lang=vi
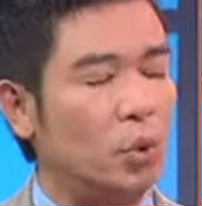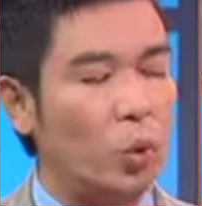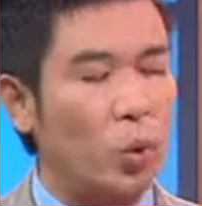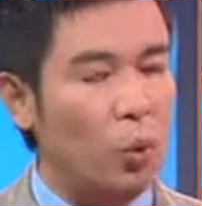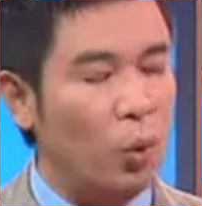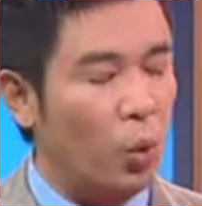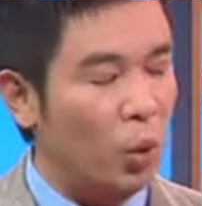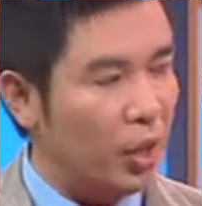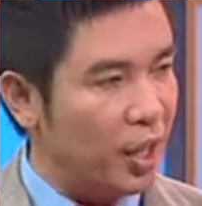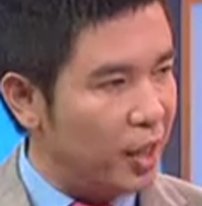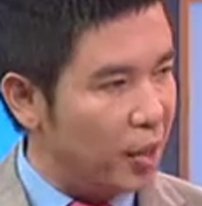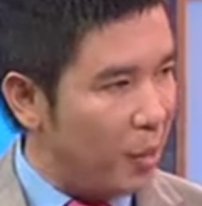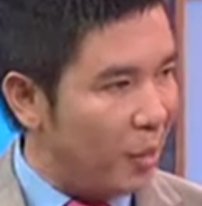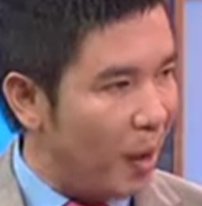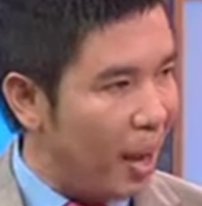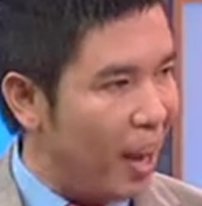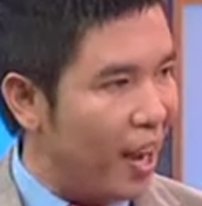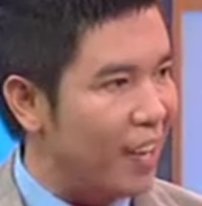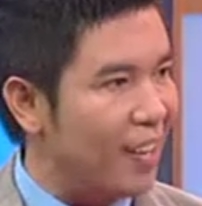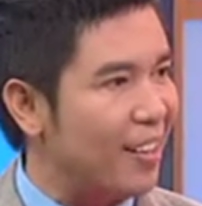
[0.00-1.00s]
uh, cuộc điện
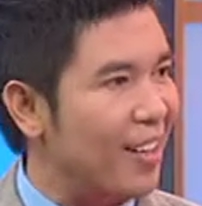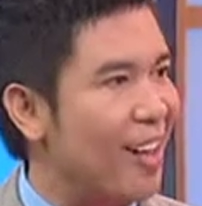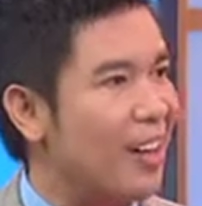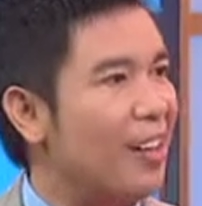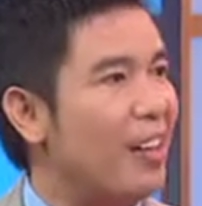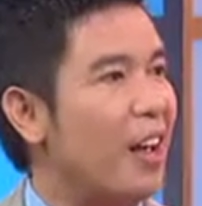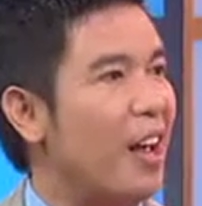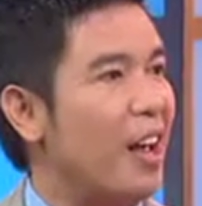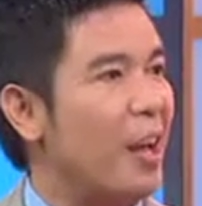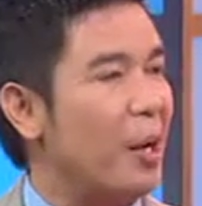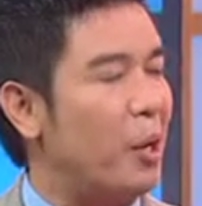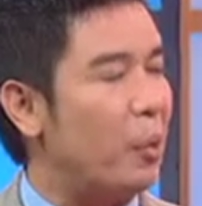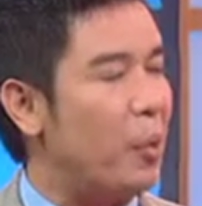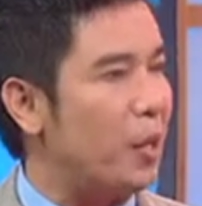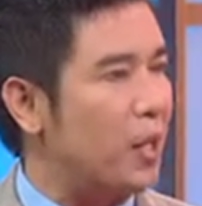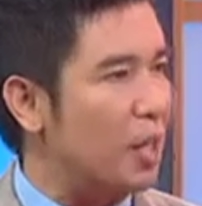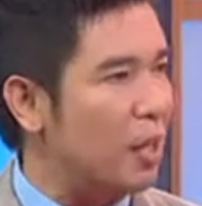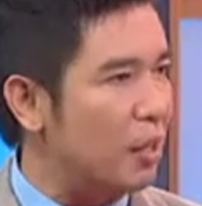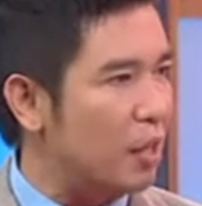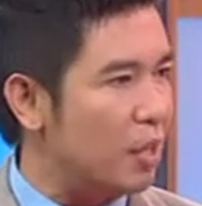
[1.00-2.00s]
thoại đến để
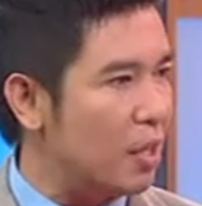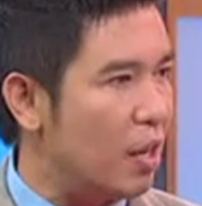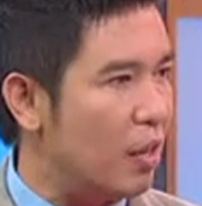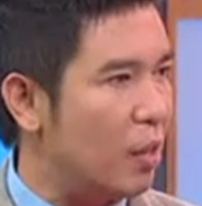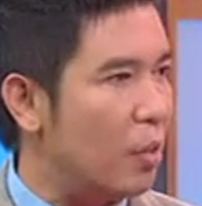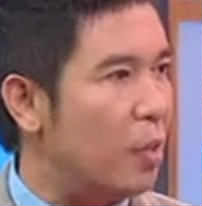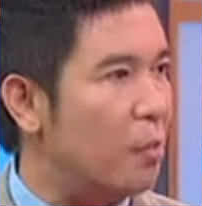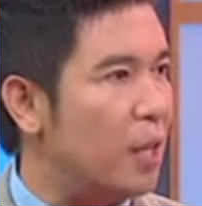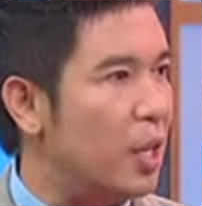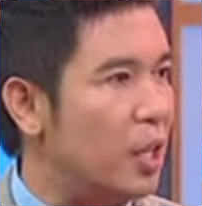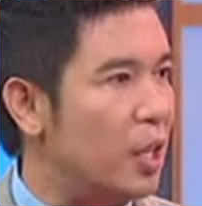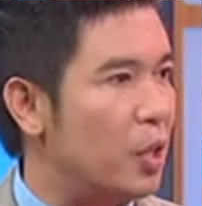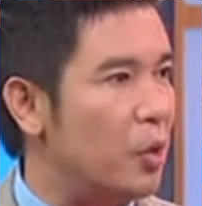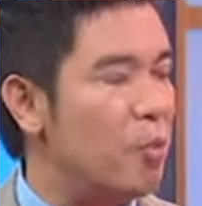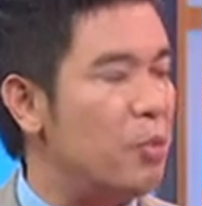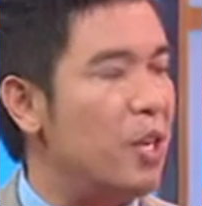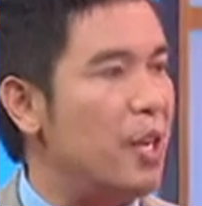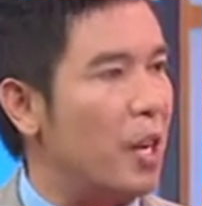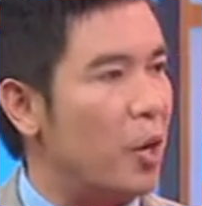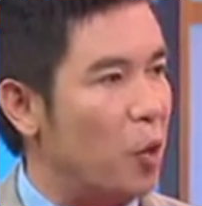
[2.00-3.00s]
khuyến khích cho công ty
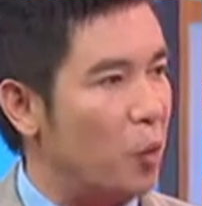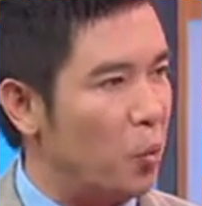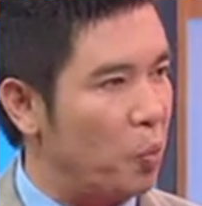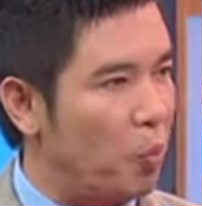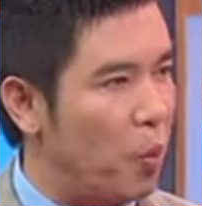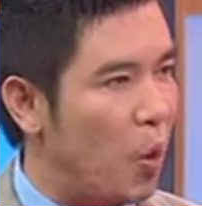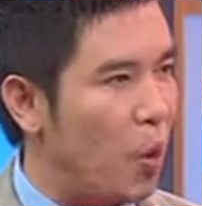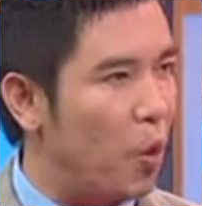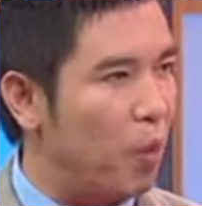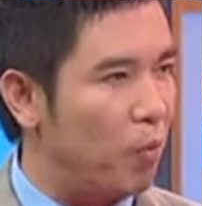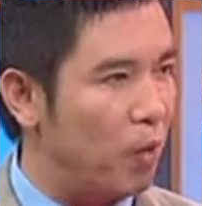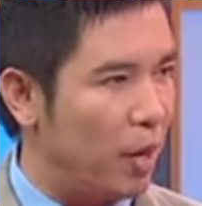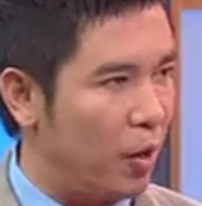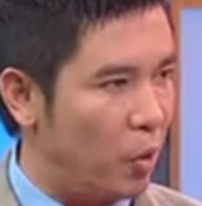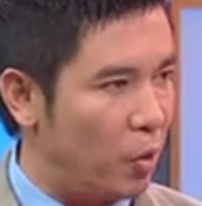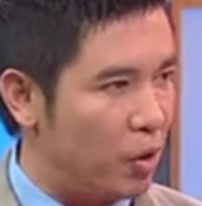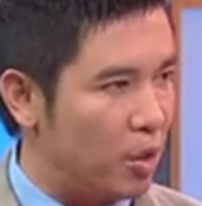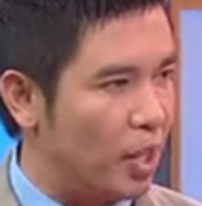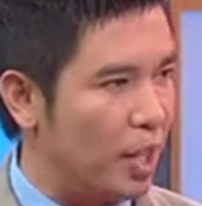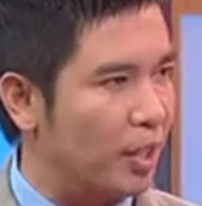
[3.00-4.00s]
cũng như là ủng hộ và
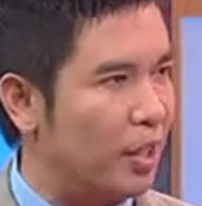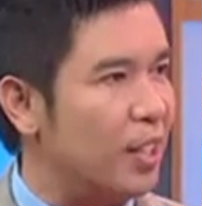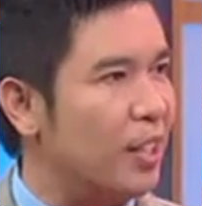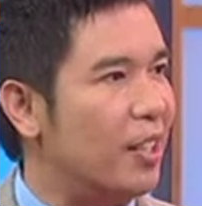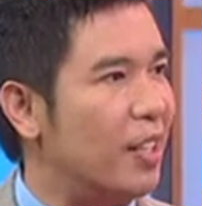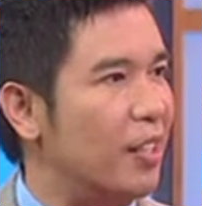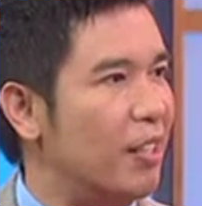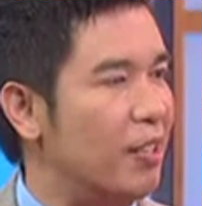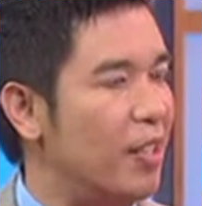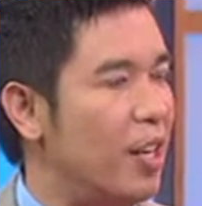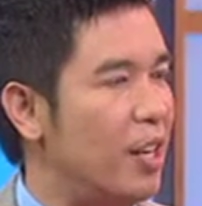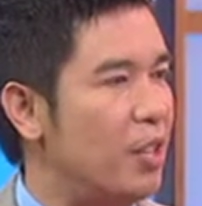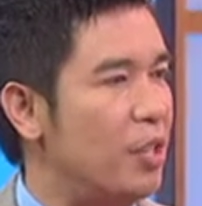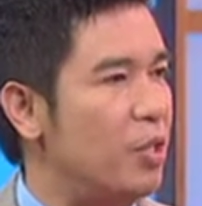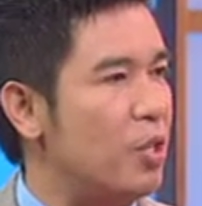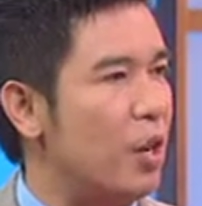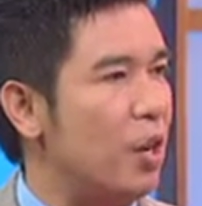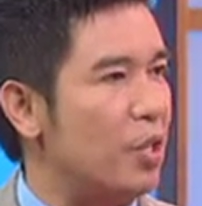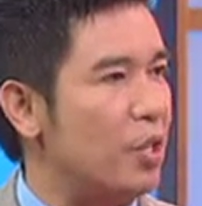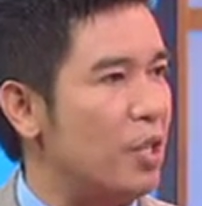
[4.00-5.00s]
hỗ trợ tinh thần
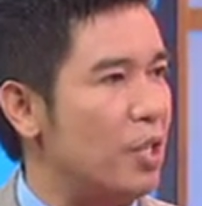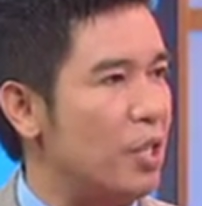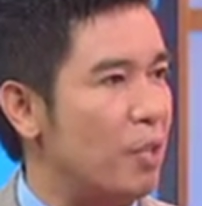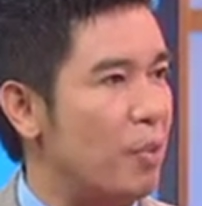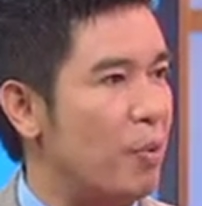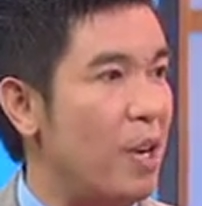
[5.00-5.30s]
đến cho chị